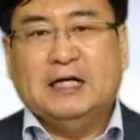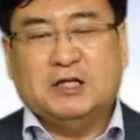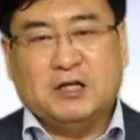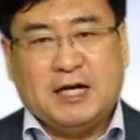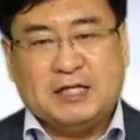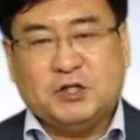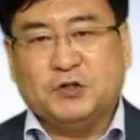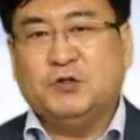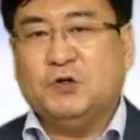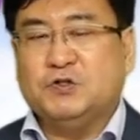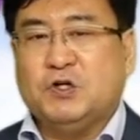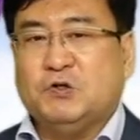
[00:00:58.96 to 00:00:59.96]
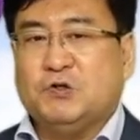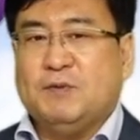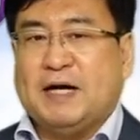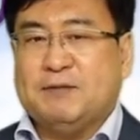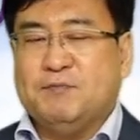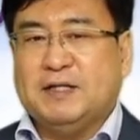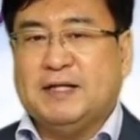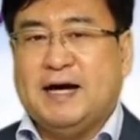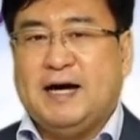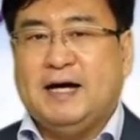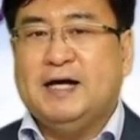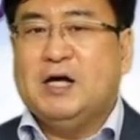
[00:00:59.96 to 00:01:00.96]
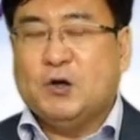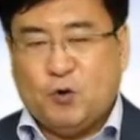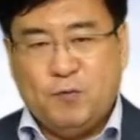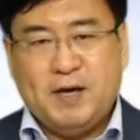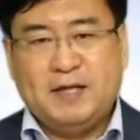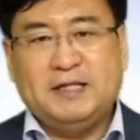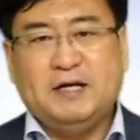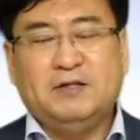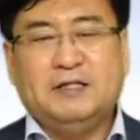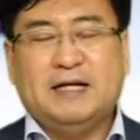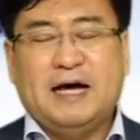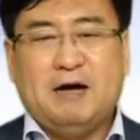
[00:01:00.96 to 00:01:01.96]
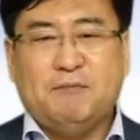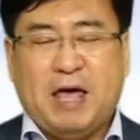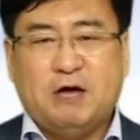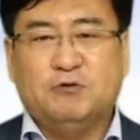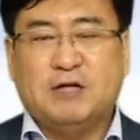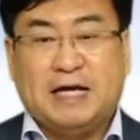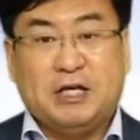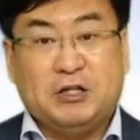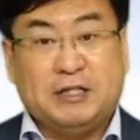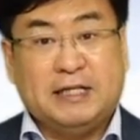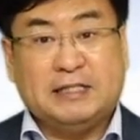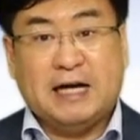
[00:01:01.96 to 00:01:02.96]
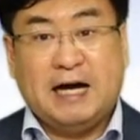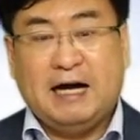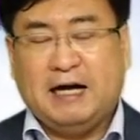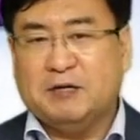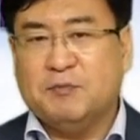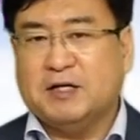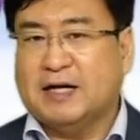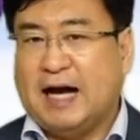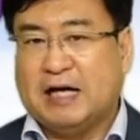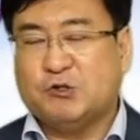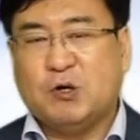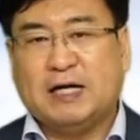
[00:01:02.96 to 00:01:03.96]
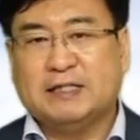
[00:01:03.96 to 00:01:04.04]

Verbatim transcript: 그러나 전통적으로 말입니다. 코미디언이나 배우나 연기자 아니면 가수와